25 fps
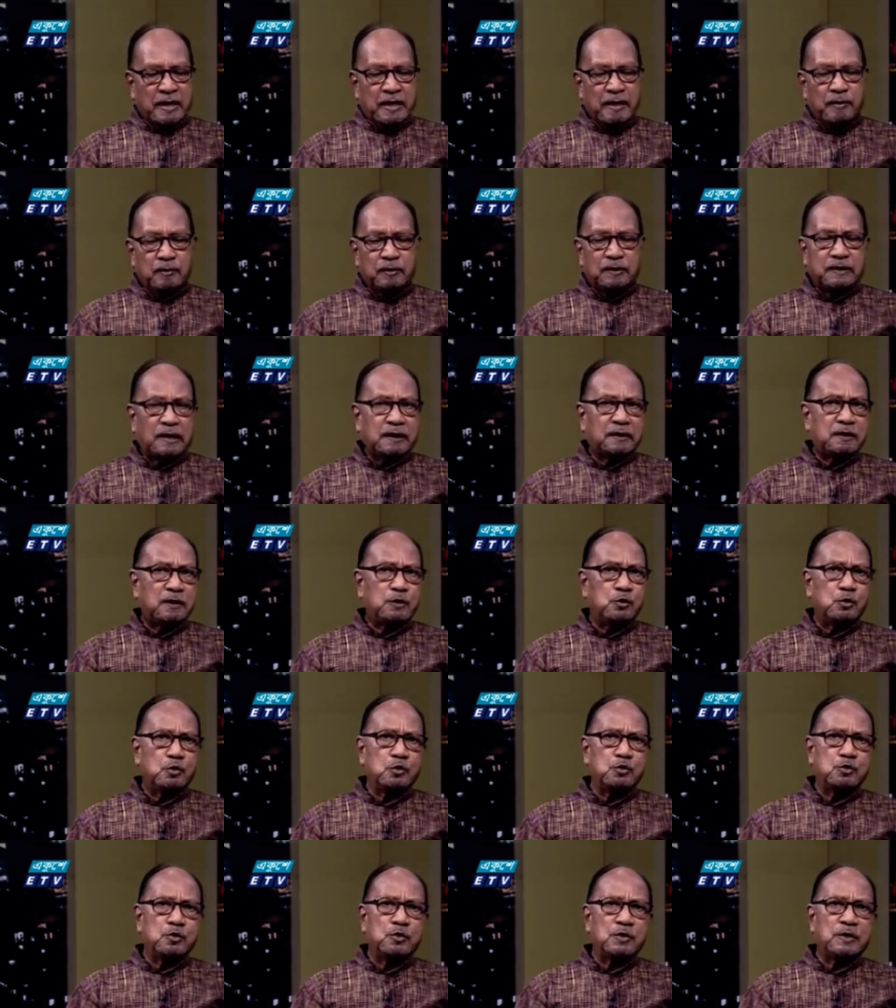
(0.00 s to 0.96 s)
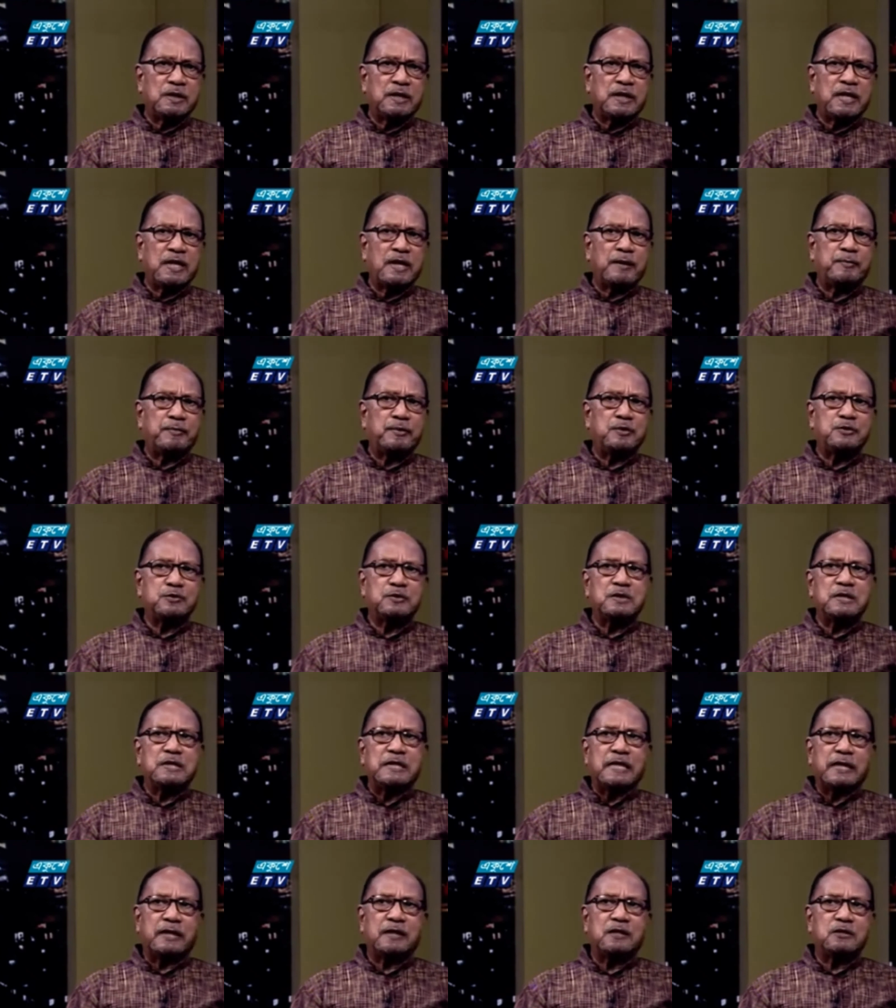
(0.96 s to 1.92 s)
এবং তাদের দুজনকে আপনি যদি
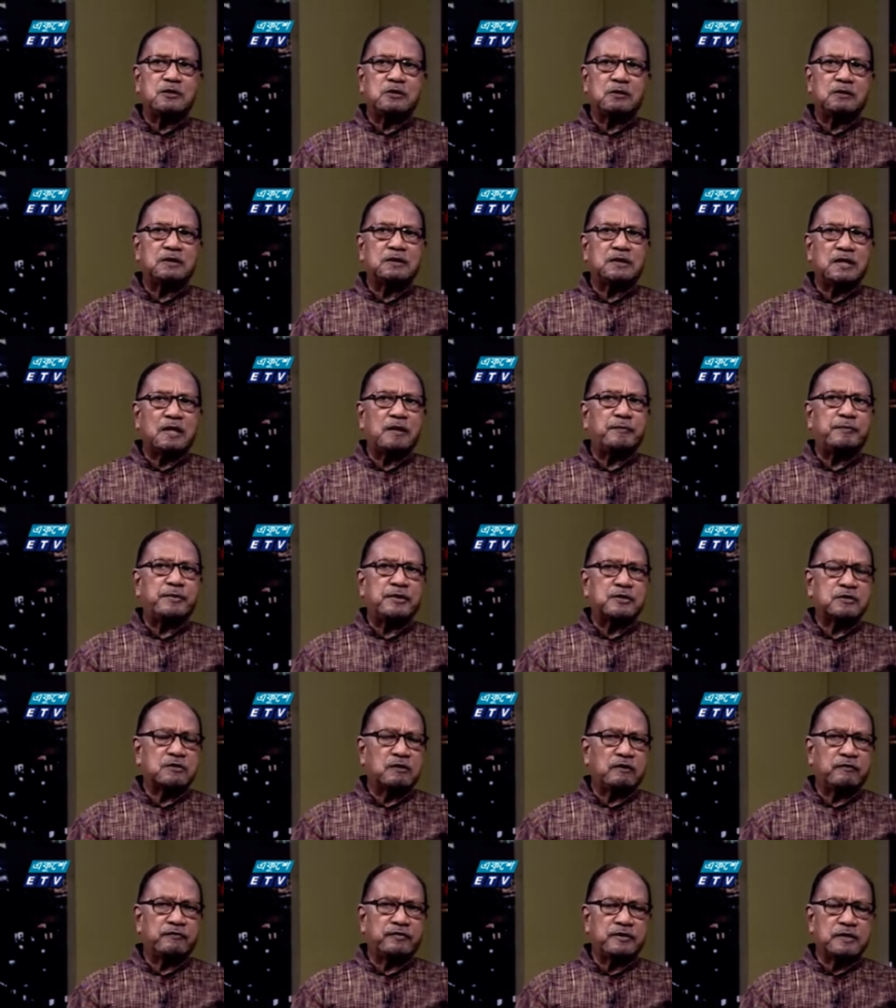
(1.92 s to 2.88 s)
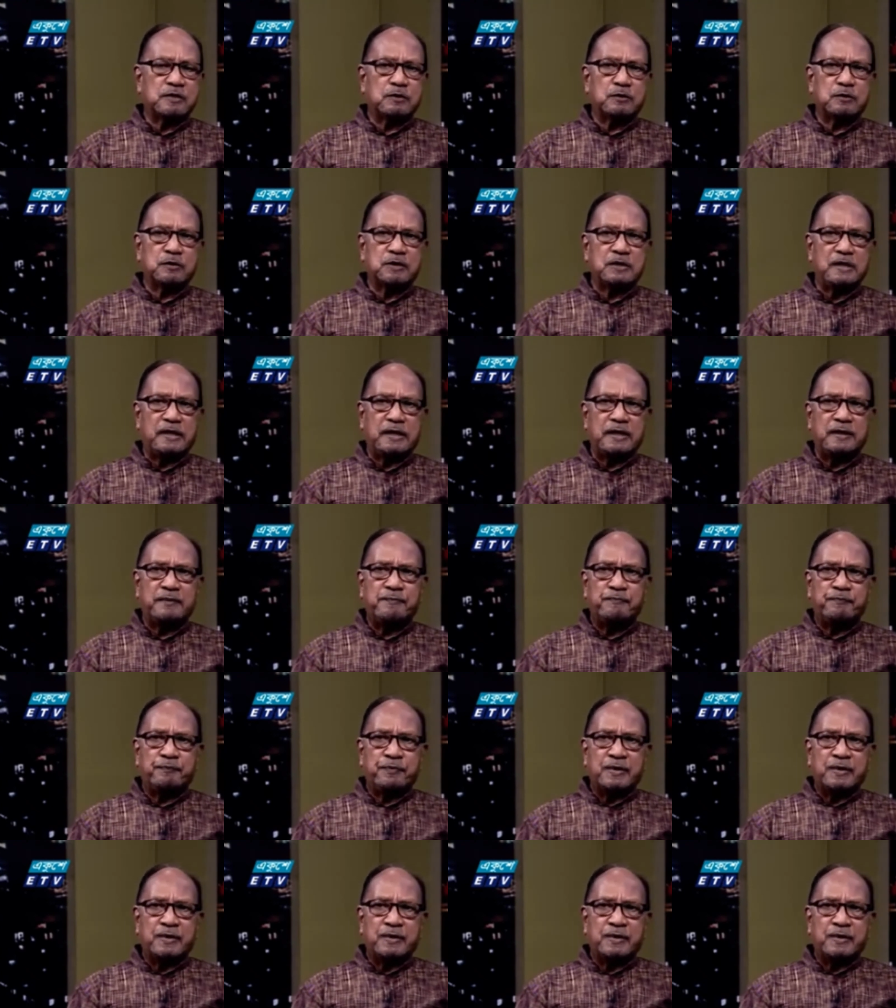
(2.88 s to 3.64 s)
দেখেন যখন তারা প্রেস কনফারেন্স করছিলেন